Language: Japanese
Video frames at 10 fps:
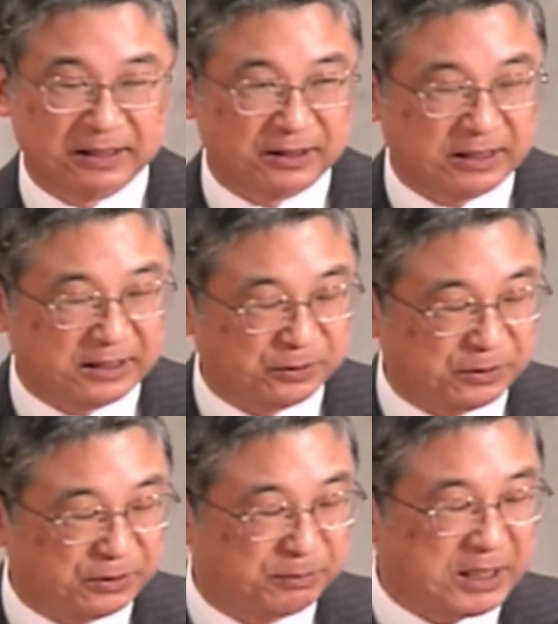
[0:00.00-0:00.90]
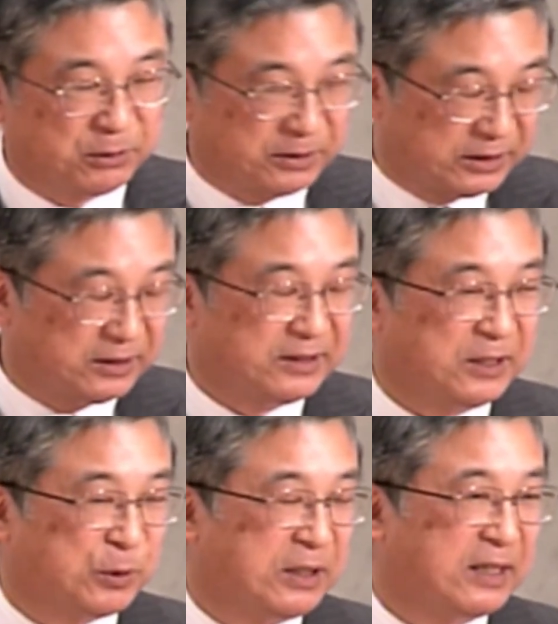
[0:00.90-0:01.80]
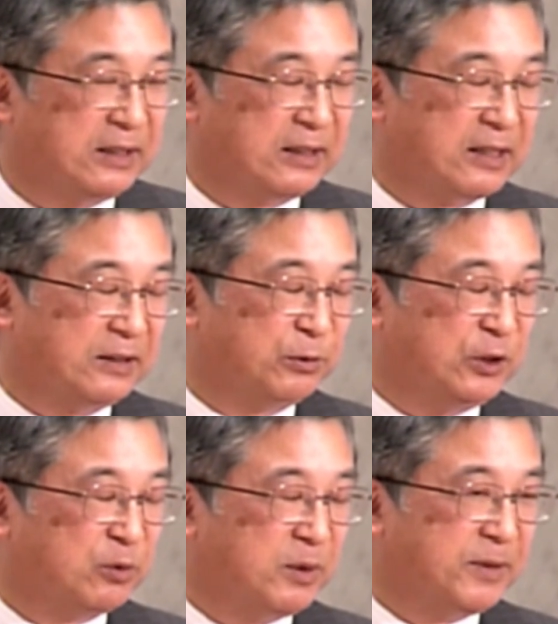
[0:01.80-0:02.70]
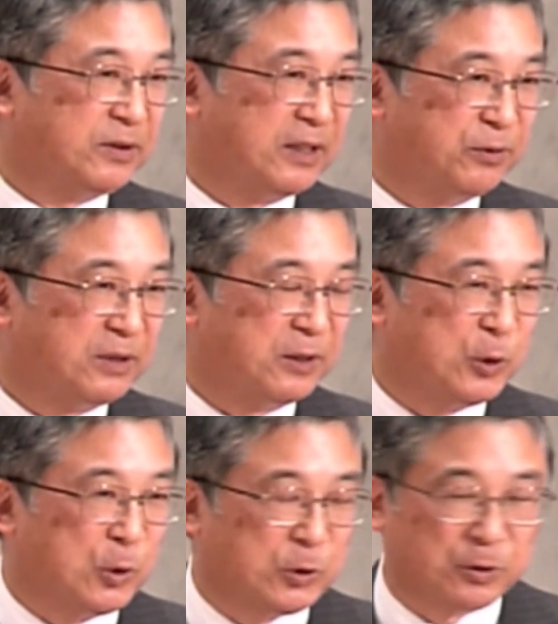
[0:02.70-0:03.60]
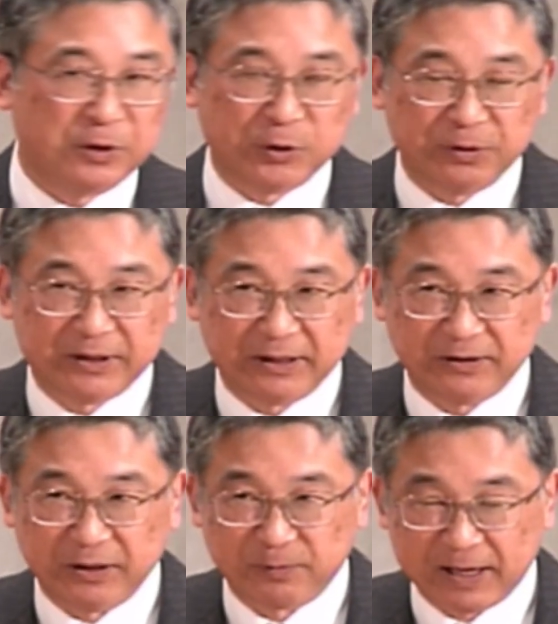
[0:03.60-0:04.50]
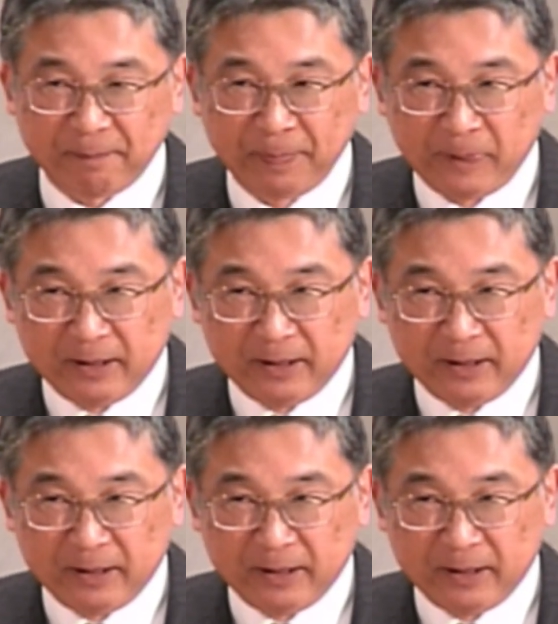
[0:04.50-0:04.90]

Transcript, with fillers: あのまあ後で聖書開かれるといいと思いますがルカの4章22節には「